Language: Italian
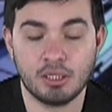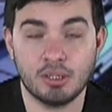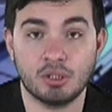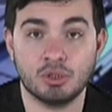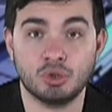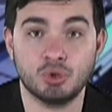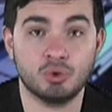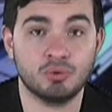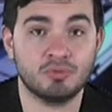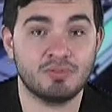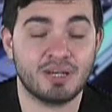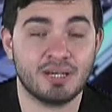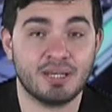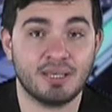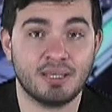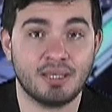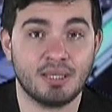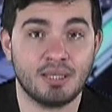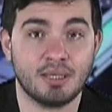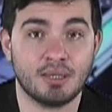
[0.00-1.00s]
il
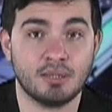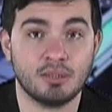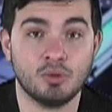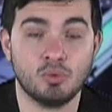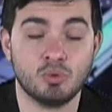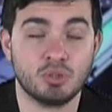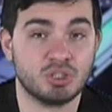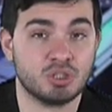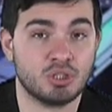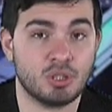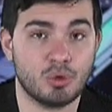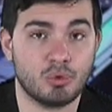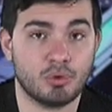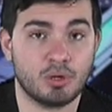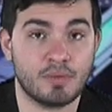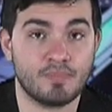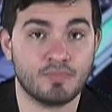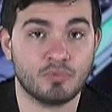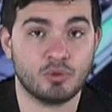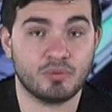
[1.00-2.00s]
giovane che in queste
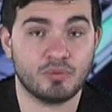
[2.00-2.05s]
ore